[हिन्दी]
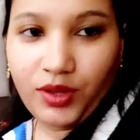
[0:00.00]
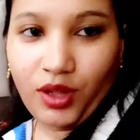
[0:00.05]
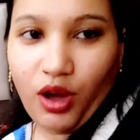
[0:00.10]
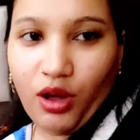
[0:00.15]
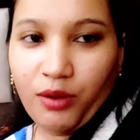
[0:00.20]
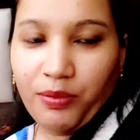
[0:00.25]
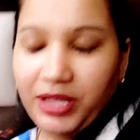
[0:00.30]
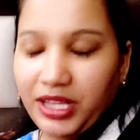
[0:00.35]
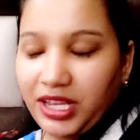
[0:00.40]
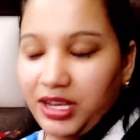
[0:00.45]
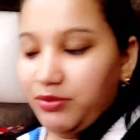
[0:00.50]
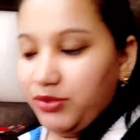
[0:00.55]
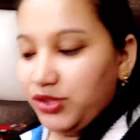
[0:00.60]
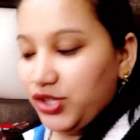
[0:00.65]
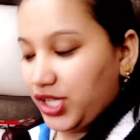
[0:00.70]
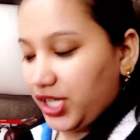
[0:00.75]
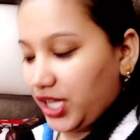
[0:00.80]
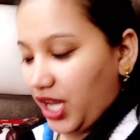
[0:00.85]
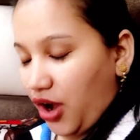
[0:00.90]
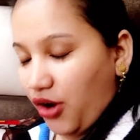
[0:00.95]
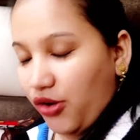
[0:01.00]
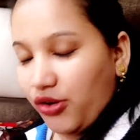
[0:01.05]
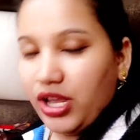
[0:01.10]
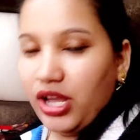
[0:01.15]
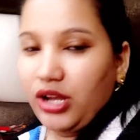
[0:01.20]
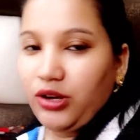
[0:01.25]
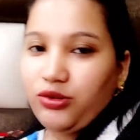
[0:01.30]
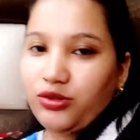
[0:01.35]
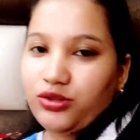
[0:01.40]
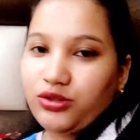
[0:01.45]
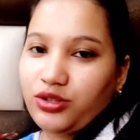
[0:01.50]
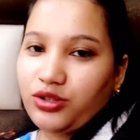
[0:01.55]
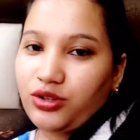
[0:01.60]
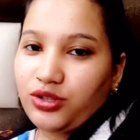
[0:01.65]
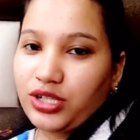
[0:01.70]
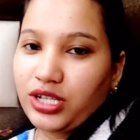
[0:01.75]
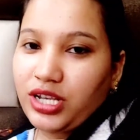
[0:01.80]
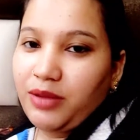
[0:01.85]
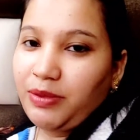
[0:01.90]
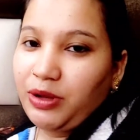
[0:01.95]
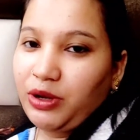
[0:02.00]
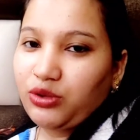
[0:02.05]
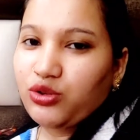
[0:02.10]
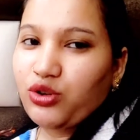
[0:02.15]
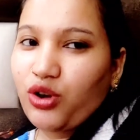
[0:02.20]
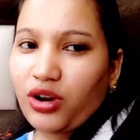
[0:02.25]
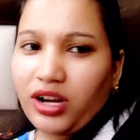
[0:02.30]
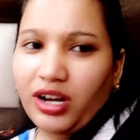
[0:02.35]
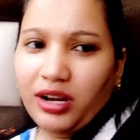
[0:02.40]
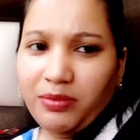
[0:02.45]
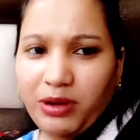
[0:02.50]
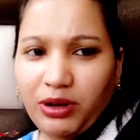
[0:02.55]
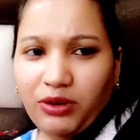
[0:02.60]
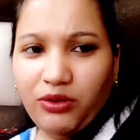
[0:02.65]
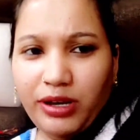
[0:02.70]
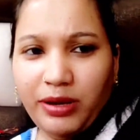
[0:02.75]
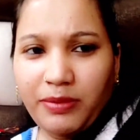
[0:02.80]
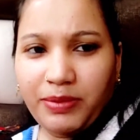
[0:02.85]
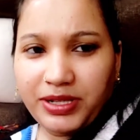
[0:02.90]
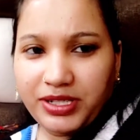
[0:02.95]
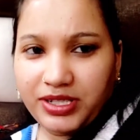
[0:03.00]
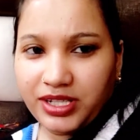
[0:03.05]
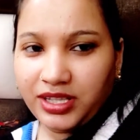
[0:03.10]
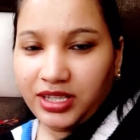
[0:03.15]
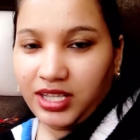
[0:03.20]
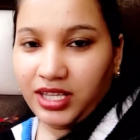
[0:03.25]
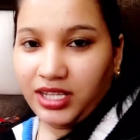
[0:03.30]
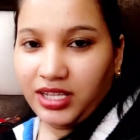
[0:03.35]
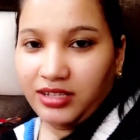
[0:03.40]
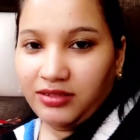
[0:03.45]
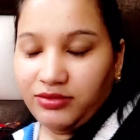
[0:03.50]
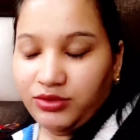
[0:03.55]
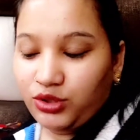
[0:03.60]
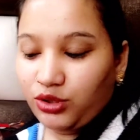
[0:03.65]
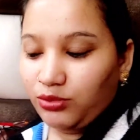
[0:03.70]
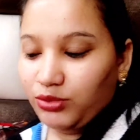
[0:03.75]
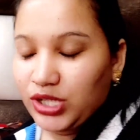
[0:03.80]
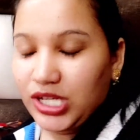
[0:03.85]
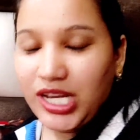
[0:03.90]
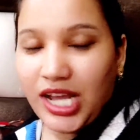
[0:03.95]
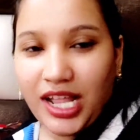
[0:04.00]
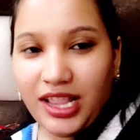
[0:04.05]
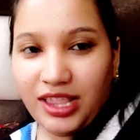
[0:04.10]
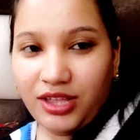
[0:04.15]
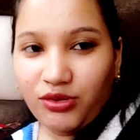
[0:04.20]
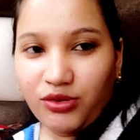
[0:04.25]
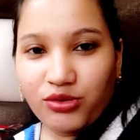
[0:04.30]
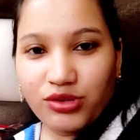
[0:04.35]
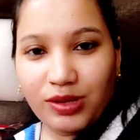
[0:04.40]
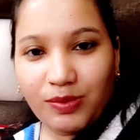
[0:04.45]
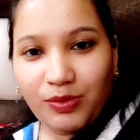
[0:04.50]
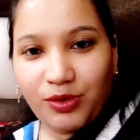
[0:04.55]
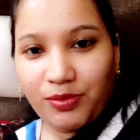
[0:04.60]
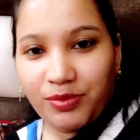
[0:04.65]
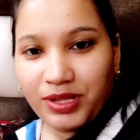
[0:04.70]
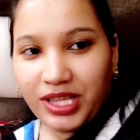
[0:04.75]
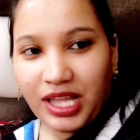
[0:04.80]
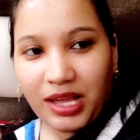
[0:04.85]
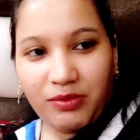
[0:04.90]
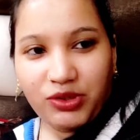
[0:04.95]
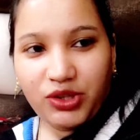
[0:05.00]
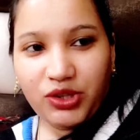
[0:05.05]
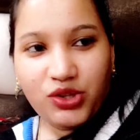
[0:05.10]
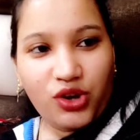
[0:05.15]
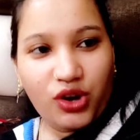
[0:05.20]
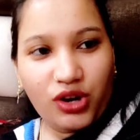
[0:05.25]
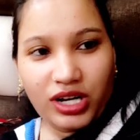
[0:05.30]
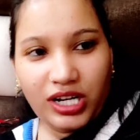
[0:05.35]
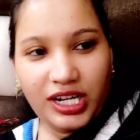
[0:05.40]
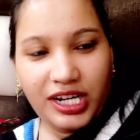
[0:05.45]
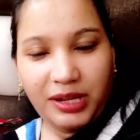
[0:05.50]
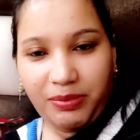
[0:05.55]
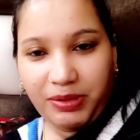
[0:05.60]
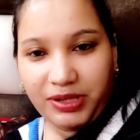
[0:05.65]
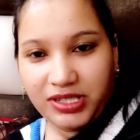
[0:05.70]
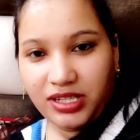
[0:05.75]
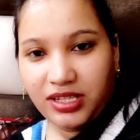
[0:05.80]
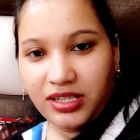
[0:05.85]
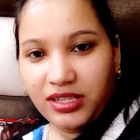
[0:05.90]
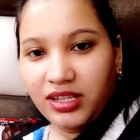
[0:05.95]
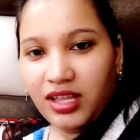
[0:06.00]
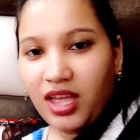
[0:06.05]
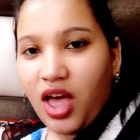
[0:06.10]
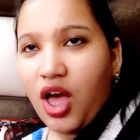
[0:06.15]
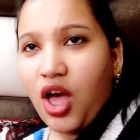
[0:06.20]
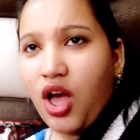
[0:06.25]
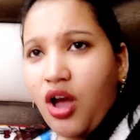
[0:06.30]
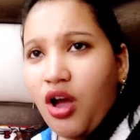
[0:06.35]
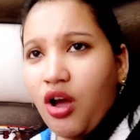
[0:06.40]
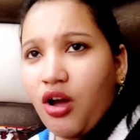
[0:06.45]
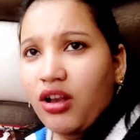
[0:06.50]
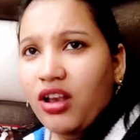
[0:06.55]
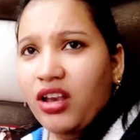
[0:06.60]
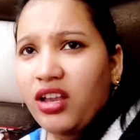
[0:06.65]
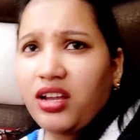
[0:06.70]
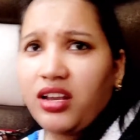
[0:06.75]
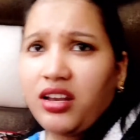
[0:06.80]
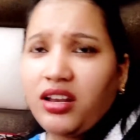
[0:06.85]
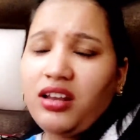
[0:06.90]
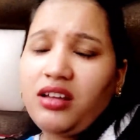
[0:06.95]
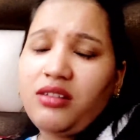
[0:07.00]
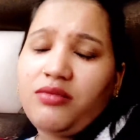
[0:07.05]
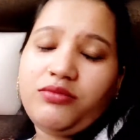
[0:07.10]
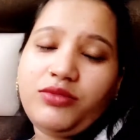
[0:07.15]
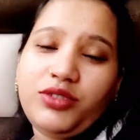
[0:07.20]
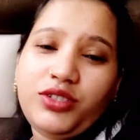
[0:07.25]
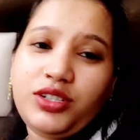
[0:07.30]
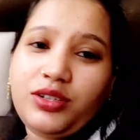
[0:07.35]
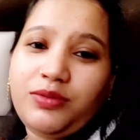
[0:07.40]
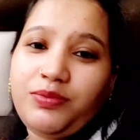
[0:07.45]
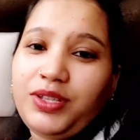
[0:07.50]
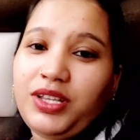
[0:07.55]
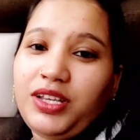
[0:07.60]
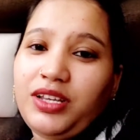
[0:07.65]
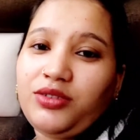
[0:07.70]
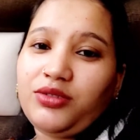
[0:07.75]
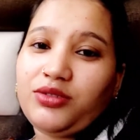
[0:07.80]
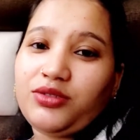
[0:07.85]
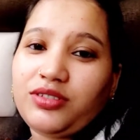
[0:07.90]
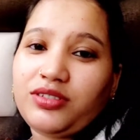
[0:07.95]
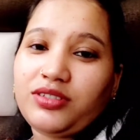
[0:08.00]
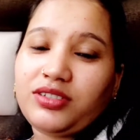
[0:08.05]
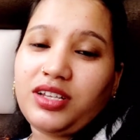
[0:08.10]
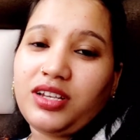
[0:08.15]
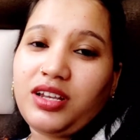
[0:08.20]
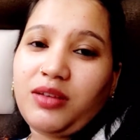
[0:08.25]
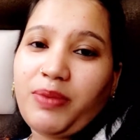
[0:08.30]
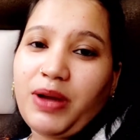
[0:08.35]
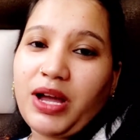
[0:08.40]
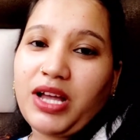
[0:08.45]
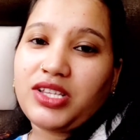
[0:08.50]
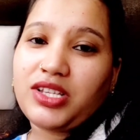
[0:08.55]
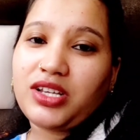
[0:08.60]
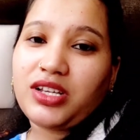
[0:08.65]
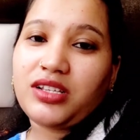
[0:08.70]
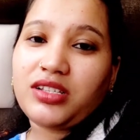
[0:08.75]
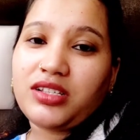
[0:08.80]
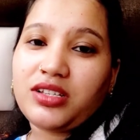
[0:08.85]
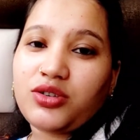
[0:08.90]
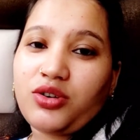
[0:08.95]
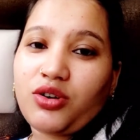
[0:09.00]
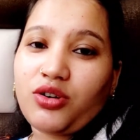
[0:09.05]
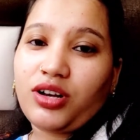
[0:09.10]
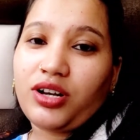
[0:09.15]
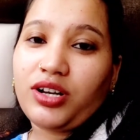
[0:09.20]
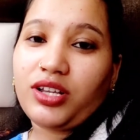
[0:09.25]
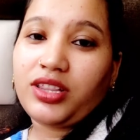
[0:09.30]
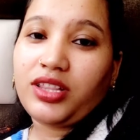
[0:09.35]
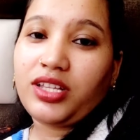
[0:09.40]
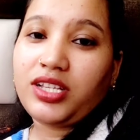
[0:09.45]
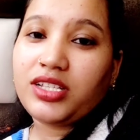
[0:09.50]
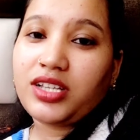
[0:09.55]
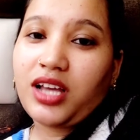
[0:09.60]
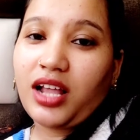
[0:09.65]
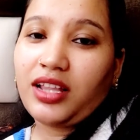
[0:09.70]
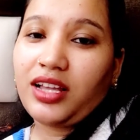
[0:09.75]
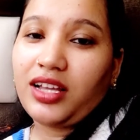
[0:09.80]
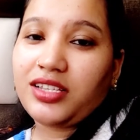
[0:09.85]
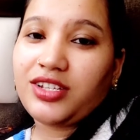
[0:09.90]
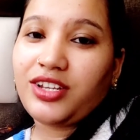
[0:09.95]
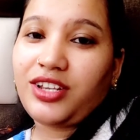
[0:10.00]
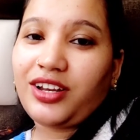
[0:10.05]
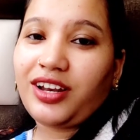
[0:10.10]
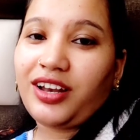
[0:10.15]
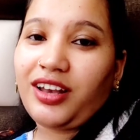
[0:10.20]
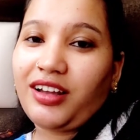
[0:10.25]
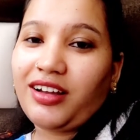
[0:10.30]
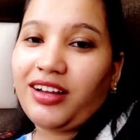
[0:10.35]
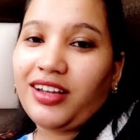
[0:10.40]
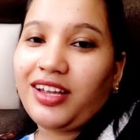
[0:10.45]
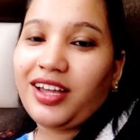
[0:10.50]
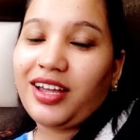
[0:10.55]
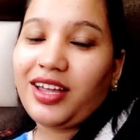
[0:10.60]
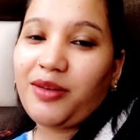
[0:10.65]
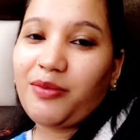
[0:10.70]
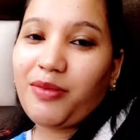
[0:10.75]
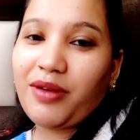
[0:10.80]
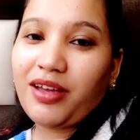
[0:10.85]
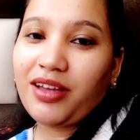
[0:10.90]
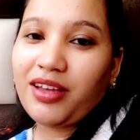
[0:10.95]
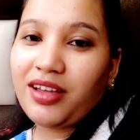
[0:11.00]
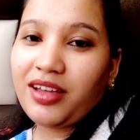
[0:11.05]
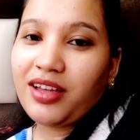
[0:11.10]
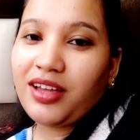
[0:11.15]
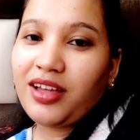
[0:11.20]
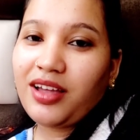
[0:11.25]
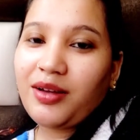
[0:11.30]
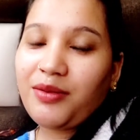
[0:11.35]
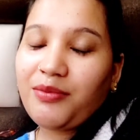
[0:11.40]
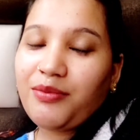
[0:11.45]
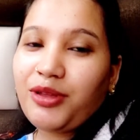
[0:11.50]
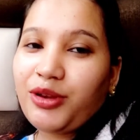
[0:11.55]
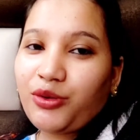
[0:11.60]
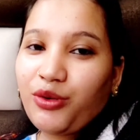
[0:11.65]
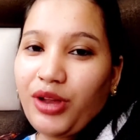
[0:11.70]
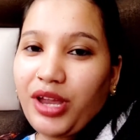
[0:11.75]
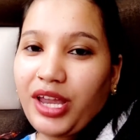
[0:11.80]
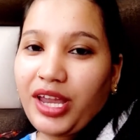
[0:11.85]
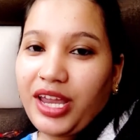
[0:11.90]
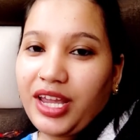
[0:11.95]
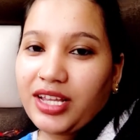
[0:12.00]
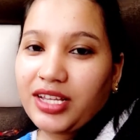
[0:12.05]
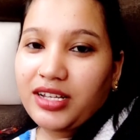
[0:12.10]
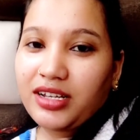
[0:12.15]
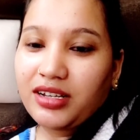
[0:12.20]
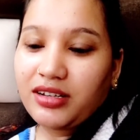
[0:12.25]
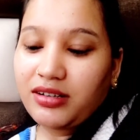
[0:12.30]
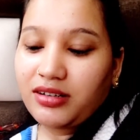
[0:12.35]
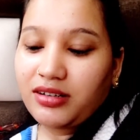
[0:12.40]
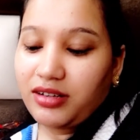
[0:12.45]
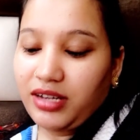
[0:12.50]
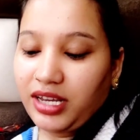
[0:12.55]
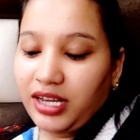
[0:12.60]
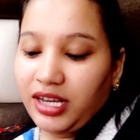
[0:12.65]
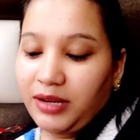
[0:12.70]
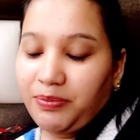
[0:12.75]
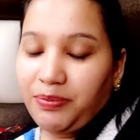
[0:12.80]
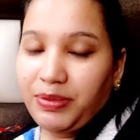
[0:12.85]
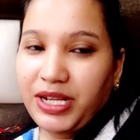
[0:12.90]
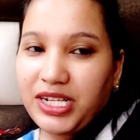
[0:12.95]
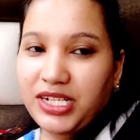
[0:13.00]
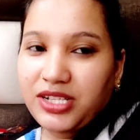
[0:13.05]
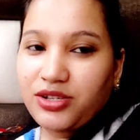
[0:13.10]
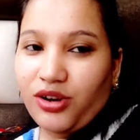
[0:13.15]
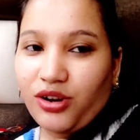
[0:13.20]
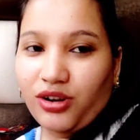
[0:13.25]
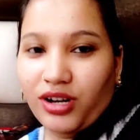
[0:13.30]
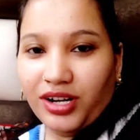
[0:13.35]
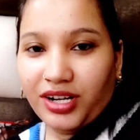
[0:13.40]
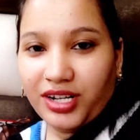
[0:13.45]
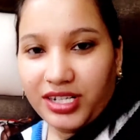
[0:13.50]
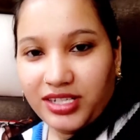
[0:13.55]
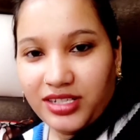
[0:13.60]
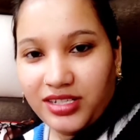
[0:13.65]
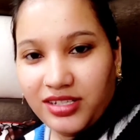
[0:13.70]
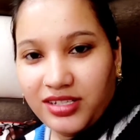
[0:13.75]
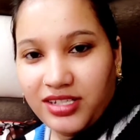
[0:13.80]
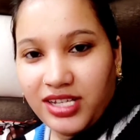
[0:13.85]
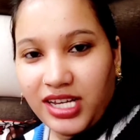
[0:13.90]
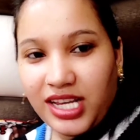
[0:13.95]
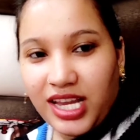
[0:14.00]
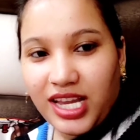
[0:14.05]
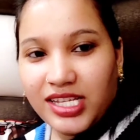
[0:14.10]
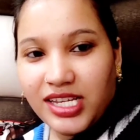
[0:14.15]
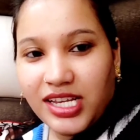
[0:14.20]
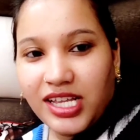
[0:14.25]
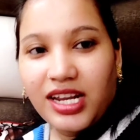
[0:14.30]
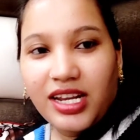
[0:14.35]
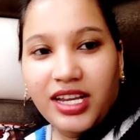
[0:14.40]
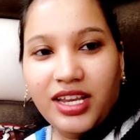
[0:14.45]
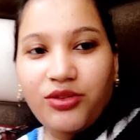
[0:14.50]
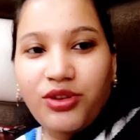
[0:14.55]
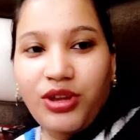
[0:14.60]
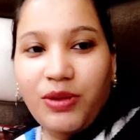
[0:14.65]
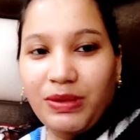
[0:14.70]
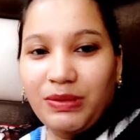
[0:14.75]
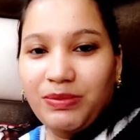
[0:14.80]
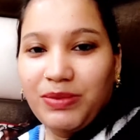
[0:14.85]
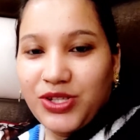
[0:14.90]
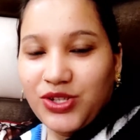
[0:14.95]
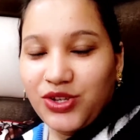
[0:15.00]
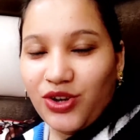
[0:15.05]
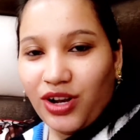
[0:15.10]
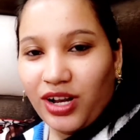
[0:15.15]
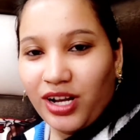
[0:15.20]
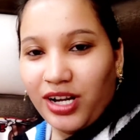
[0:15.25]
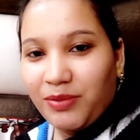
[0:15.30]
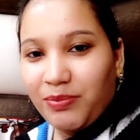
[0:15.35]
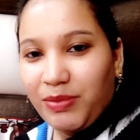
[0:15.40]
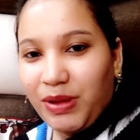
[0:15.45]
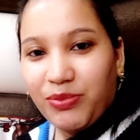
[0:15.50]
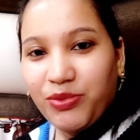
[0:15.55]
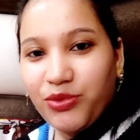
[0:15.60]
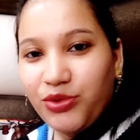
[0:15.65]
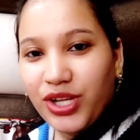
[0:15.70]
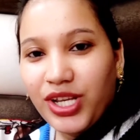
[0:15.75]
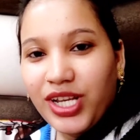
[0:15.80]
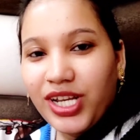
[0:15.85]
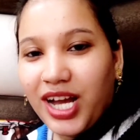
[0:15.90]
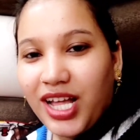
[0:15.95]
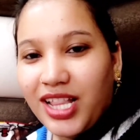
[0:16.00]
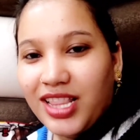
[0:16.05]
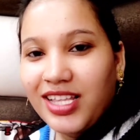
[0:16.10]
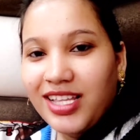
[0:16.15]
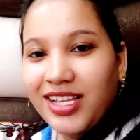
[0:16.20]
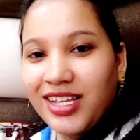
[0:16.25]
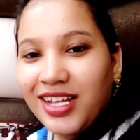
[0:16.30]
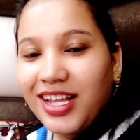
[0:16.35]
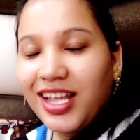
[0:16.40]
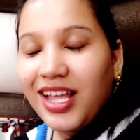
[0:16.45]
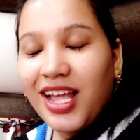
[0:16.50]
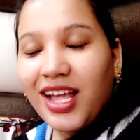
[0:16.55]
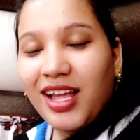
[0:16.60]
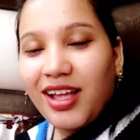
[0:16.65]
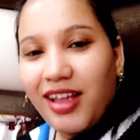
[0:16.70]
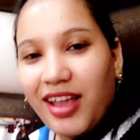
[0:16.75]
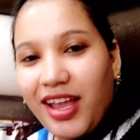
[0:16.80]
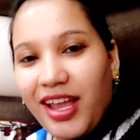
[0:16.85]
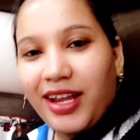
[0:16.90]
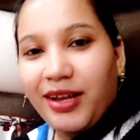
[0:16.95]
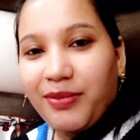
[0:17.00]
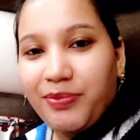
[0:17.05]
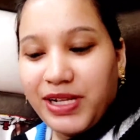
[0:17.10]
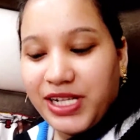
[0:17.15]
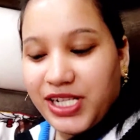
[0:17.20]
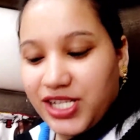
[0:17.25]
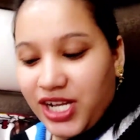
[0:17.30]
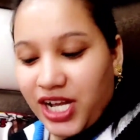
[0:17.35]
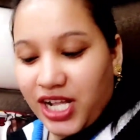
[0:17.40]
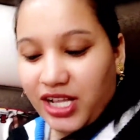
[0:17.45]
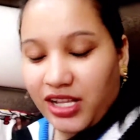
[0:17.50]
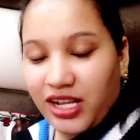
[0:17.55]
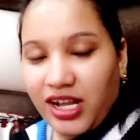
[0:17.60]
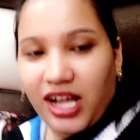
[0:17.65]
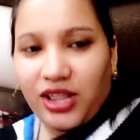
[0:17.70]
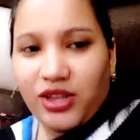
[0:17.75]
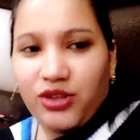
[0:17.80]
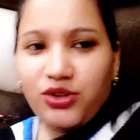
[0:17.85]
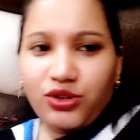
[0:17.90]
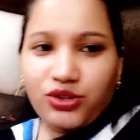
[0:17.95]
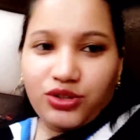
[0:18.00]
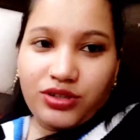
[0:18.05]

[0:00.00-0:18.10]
और पता नहीं मुझे क्या हो गया कुछ दिनों से ना मेरे को चॉकलेट बिल्कुल नहीं पसंद थी जो मुझे जानते हैं उनको सबको पता है मुझे चॉकलेट नहीं पसंद लेकिन ना मुझे पता नहीं कुछ दिन से ना पाँच छः दिन से चॉकलेट इतनी ज़्यादा अच्छी लगने लग गई है कि मैं मेरे को एक एक पीस चॉकलेट का चाहिए ही चाहिए रखी हुई है मेरे पास चॉकलेट मैं पूरी नहीं खाती एक पीस खाती जो